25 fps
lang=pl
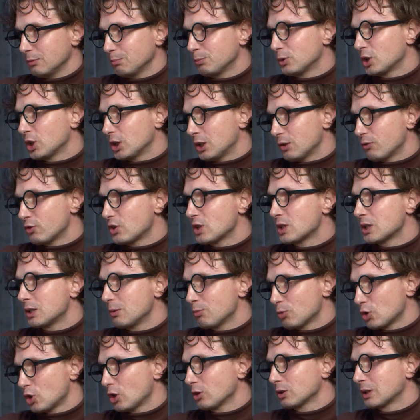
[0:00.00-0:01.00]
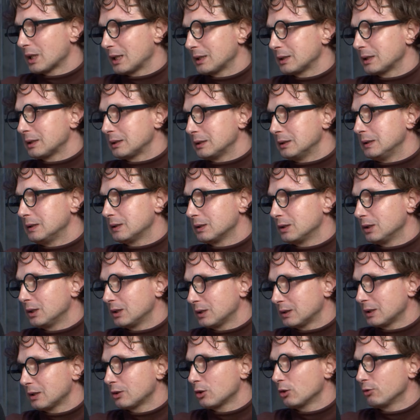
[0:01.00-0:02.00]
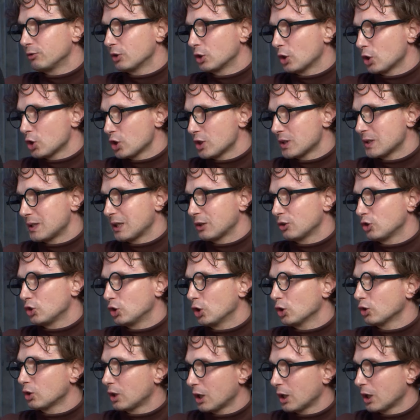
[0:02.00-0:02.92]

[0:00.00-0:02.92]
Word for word: Przede wszystkim rząd kanadyjski chce to wykorzystać do